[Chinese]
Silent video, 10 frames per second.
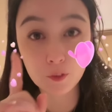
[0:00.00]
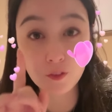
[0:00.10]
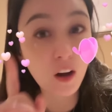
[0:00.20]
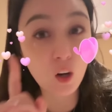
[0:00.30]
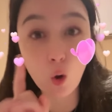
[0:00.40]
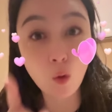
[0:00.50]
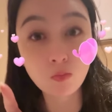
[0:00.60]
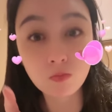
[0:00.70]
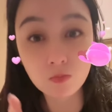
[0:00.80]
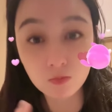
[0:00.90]
放
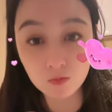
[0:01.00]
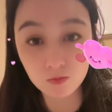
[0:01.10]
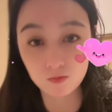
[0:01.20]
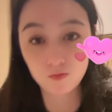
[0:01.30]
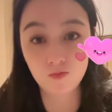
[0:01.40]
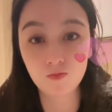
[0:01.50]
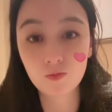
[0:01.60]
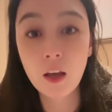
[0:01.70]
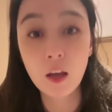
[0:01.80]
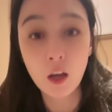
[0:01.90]
空，嗯，
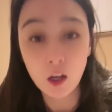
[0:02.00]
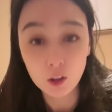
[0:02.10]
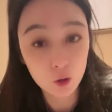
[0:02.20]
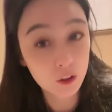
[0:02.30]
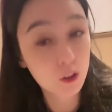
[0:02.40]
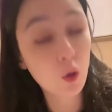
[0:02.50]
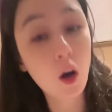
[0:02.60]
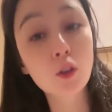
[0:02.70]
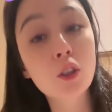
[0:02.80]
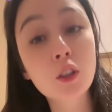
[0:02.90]
有
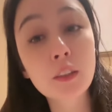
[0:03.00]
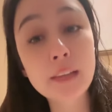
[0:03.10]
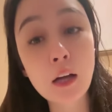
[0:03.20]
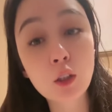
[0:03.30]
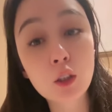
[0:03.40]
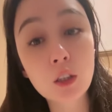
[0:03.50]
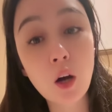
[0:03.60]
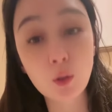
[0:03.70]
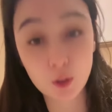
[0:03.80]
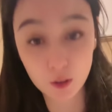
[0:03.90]
好吃的咱要吃
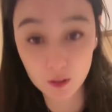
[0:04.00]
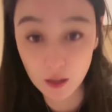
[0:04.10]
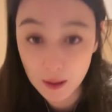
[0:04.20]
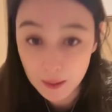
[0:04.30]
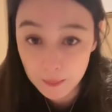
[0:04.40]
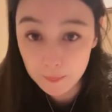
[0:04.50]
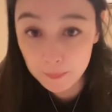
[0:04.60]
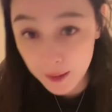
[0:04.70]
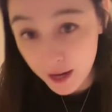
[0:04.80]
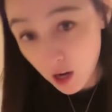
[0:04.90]
好吃的，
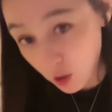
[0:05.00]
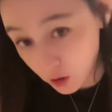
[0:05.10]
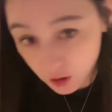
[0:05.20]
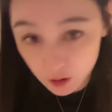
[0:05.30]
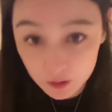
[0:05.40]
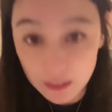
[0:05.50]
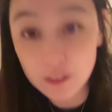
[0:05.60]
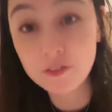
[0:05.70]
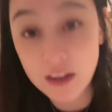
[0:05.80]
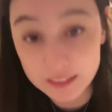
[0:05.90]
没好吃咱
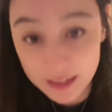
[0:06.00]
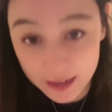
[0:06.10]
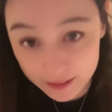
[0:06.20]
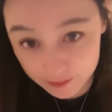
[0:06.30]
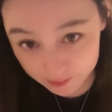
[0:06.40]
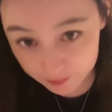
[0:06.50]
就发呆。